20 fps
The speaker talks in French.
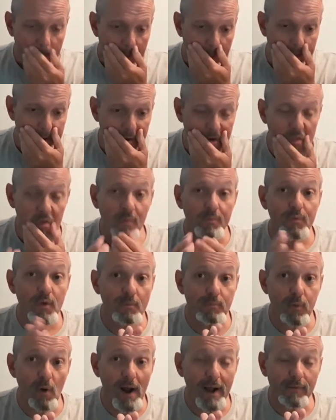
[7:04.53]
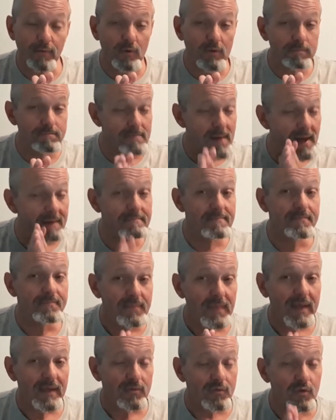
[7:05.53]
Et le nombre de points, donc même,
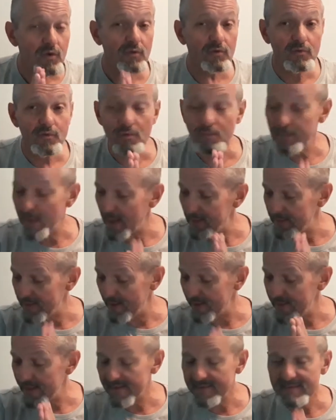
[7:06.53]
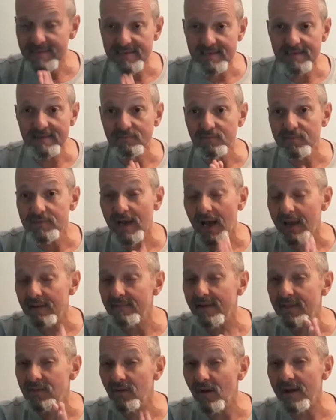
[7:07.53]
ne, perdez rien. Si vous
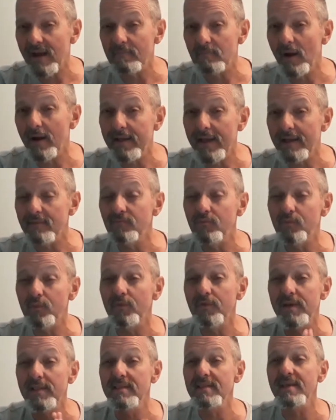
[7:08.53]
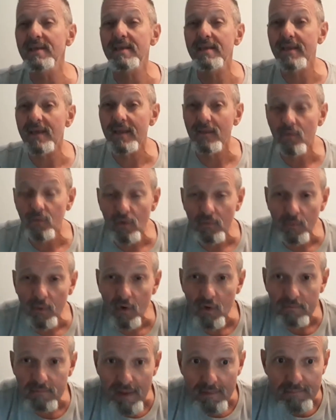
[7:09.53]
arrivez dans la moyenne, vous pouvez niquer tout le
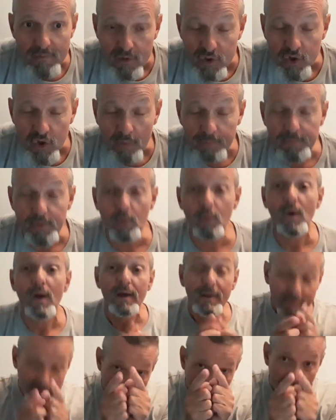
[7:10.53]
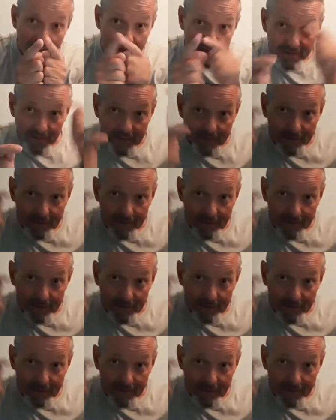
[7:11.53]
monde, même le champion. Voilà.